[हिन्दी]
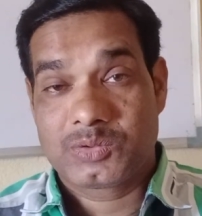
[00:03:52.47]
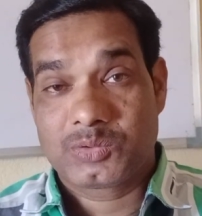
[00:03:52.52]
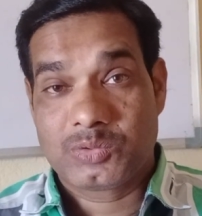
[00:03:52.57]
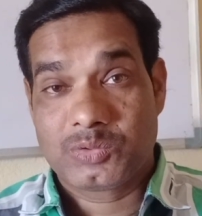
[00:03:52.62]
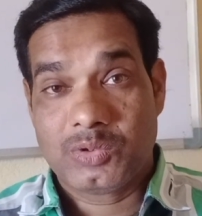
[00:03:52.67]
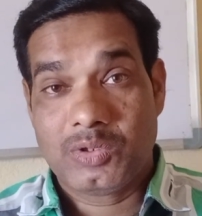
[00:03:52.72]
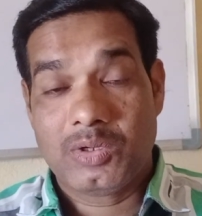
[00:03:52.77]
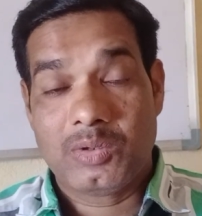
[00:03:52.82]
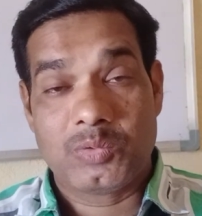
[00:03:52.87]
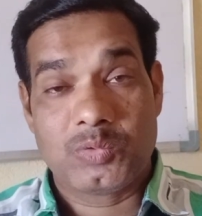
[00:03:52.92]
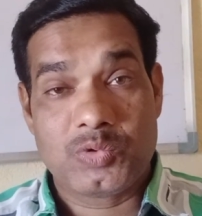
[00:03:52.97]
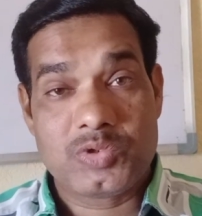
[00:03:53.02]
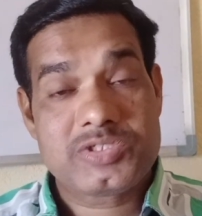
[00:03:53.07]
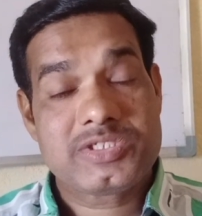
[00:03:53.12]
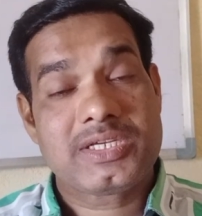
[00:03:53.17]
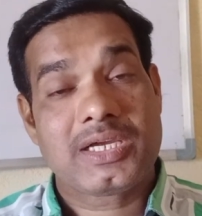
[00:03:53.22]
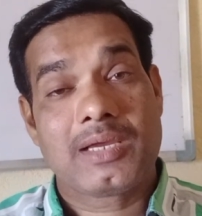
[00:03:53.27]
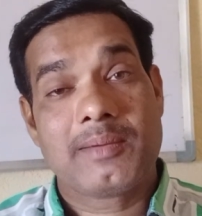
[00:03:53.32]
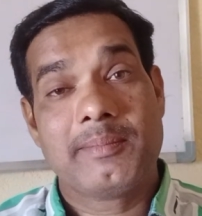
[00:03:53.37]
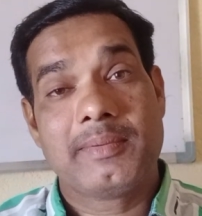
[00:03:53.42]
तो उस
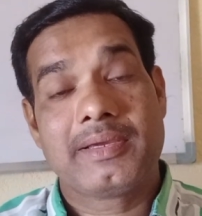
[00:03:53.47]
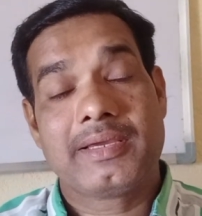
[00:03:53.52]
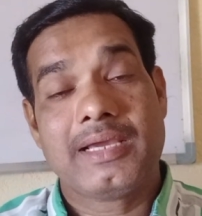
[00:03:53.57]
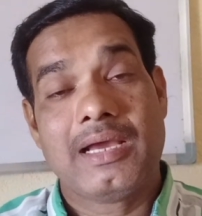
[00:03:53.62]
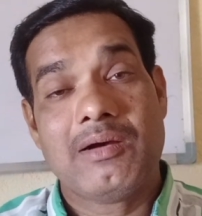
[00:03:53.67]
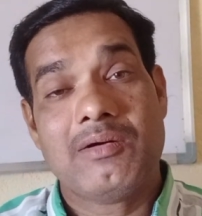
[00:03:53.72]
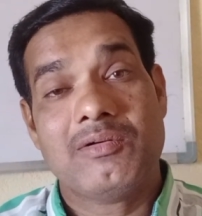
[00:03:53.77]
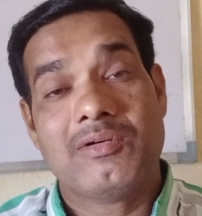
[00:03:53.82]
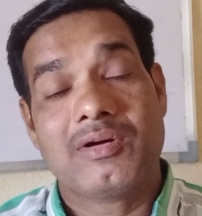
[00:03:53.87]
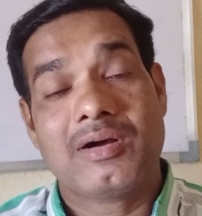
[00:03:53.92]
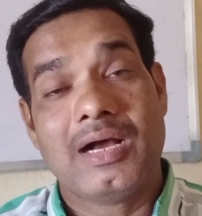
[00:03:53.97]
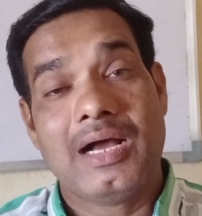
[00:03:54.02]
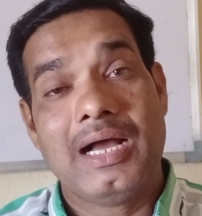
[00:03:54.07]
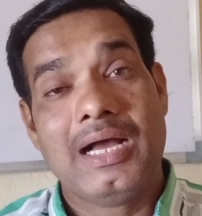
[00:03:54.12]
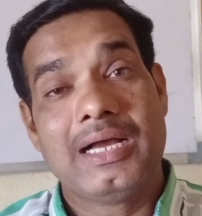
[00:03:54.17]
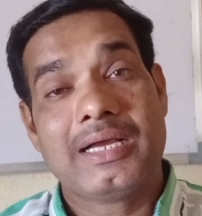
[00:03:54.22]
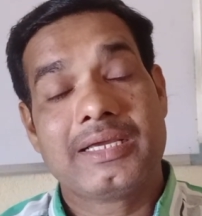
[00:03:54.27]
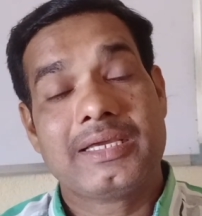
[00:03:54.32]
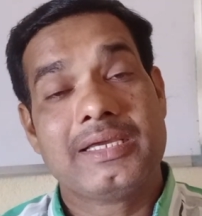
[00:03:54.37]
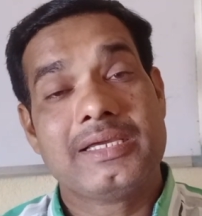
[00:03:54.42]
जगह में क्या होगा
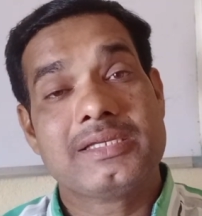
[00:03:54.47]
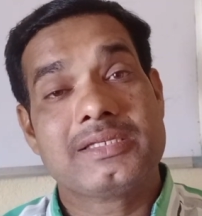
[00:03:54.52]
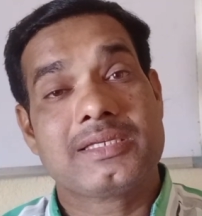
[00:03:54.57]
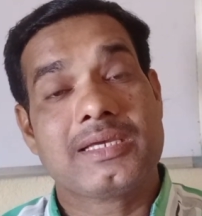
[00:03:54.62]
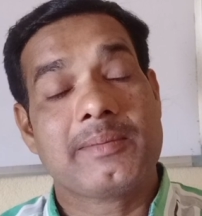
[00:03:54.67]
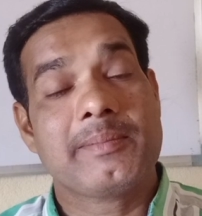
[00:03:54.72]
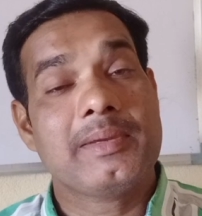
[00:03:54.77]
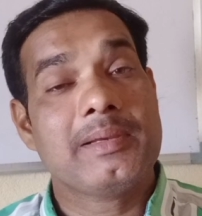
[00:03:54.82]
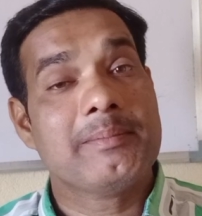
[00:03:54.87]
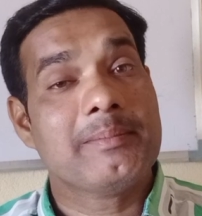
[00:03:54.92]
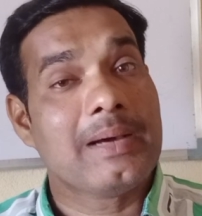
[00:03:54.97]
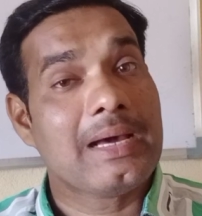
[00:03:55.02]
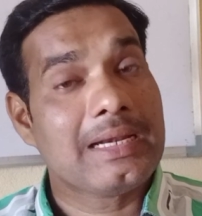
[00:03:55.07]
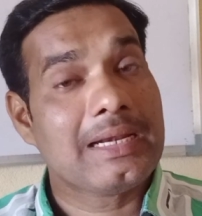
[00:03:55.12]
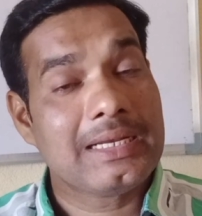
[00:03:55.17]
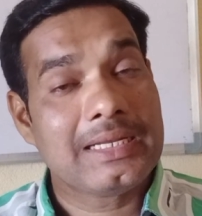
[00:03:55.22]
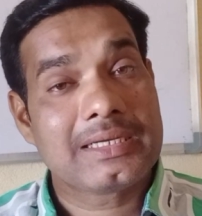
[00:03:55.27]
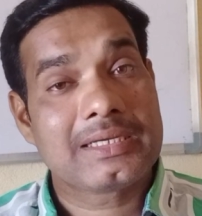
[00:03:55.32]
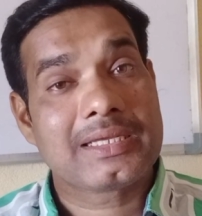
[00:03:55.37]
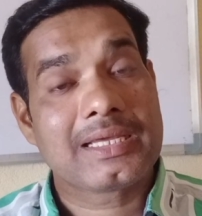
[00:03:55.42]
कि ज़मीन
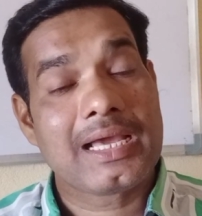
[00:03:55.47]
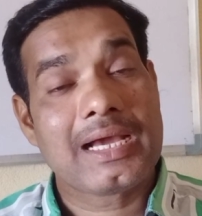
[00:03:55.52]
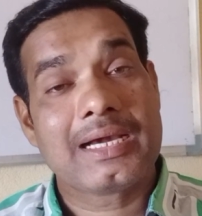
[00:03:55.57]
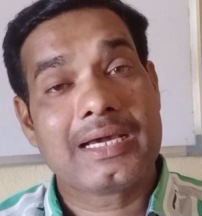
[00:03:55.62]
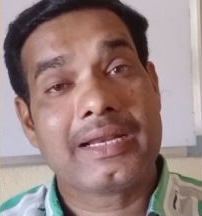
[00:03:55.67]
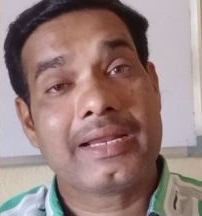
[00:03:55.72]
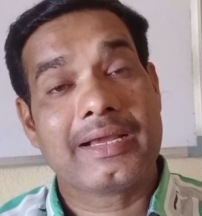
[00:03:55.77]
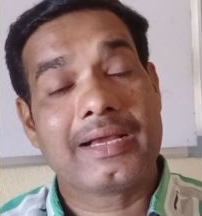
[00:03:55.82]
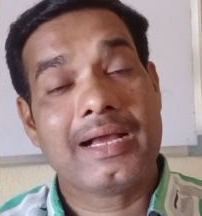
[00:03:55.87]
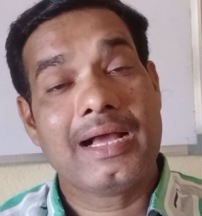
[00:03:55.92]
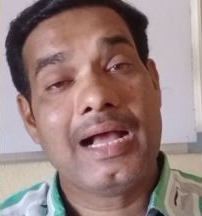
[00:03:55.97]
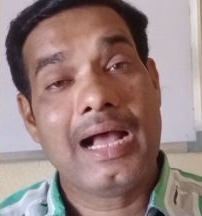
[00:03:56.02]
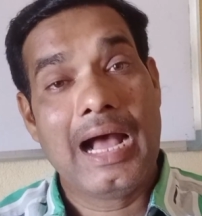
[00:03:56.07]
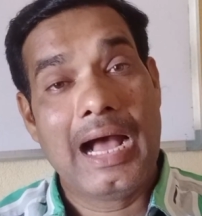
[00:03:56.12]
मालिक क्या करेगा